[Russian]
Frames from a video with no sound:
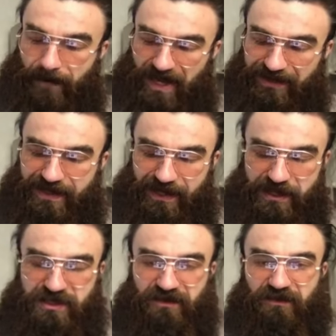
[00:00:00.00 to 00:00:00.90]
малое
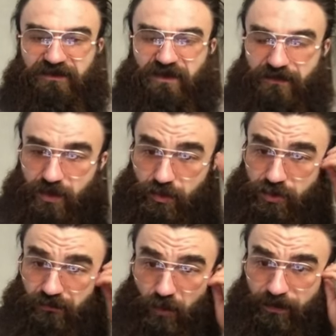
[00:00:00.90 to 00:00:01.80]
количество
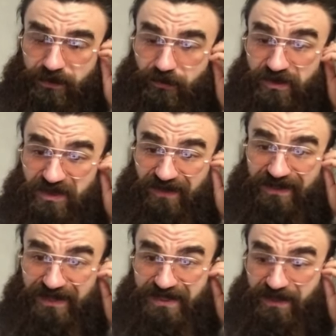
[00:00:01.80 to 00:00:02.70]
травмирующего опыта, то есть
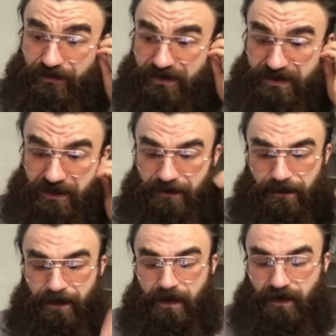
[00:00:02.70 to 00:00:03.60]
2-3 события,
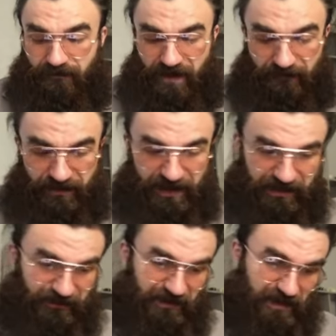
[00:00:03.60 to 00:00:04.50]
вам
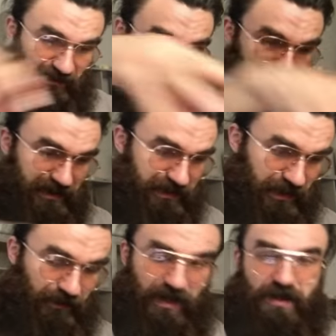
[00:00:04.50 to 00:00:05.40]
выкатывает нервная
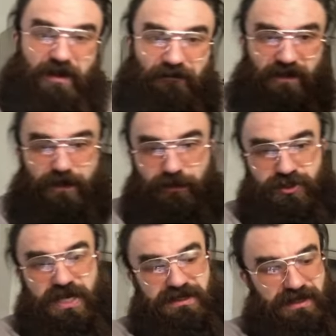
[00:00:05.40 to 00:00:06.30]
система, вы
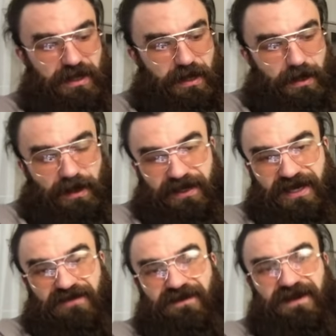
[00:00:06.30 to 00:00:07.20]
получаете
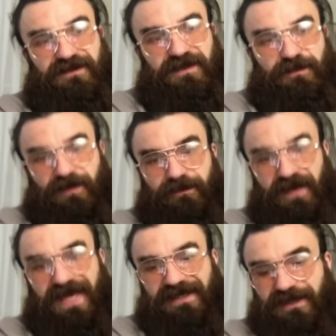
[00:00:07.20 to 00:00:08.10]
релевантный,
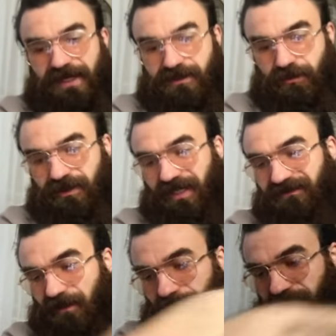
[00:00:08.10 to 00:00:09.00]
приятный
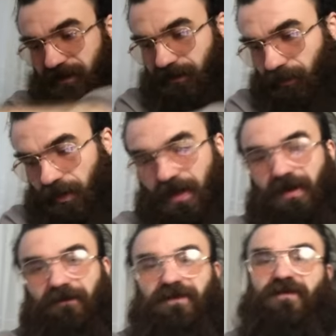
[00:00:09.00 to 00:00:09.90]
результат, вам повезло,
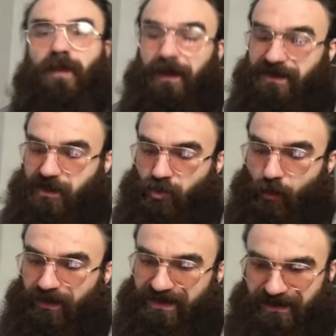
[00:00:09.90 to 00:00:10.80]
вы в
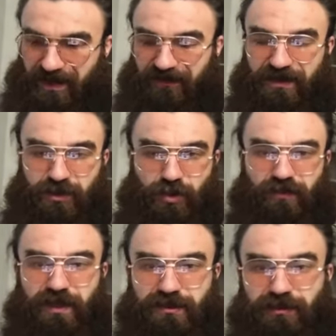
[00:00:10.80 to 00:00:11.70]
библиотеку опыта закладываете
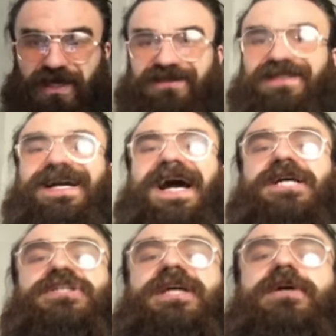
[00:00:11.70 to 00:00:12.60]
новый результат.
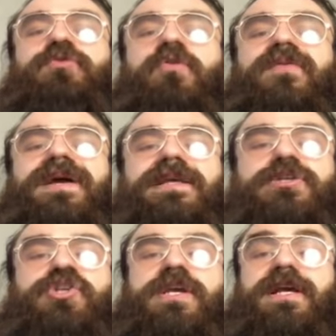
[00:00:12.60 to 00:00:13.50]
Каждая новая
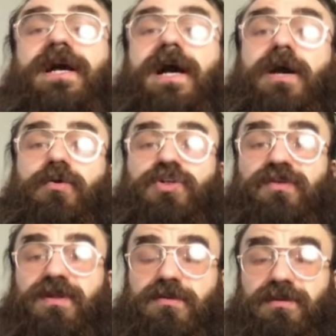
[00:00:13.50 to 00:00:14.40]
ячейка
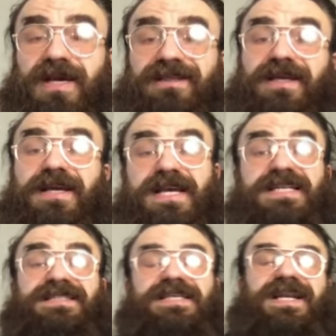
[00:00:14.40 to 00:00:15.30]
хорошего результата
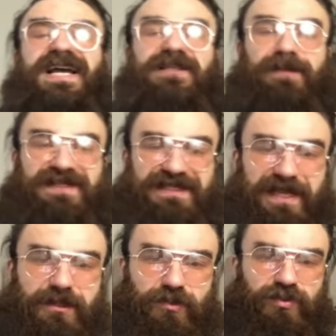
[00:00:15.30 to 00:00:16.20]
стирает
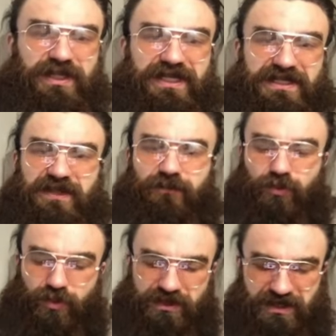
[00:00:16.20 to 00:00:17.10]
последнюю
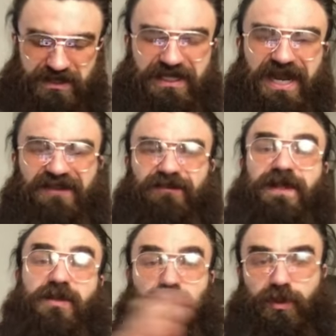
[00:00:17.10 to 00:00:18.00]
негативную, то есть не стирает в
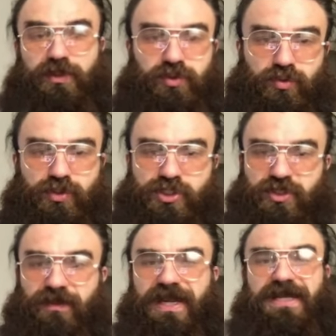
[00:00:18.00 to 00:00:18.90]
плане полностью
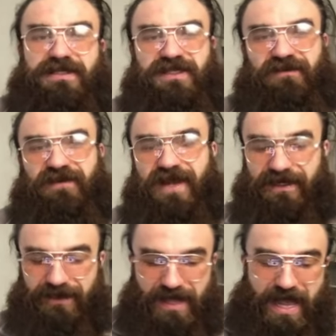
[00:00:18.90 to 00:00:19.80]
ищемляет,
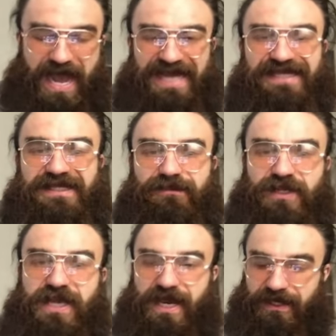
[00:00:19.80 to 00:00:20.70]
искривляет, а
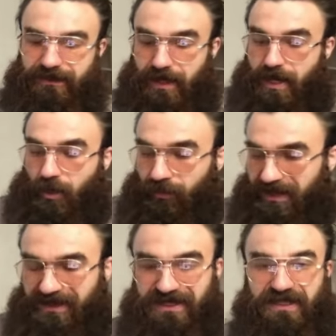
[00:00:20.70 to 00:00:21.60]
заменяет. У
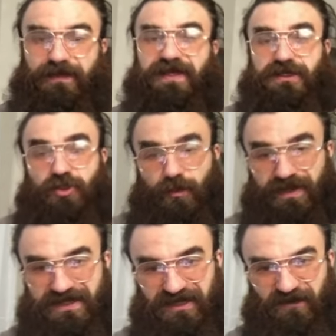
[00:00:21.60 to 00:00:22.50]
нас есть теперь
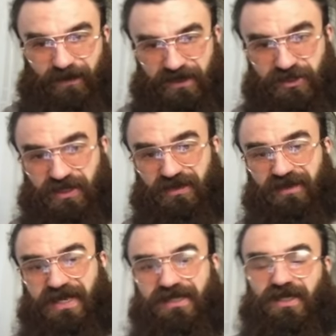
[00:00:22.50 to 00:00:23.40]
100% положительного
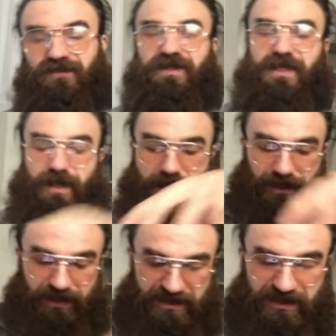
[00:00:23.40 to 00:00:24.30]
реагирования,
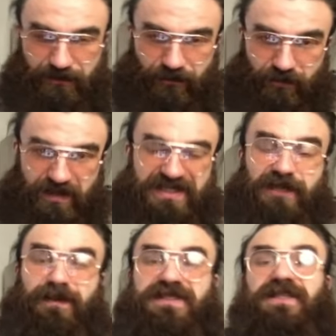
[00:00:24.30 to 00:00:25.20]
есть
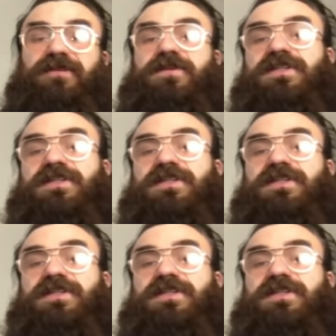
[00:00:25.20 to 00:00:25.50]
50%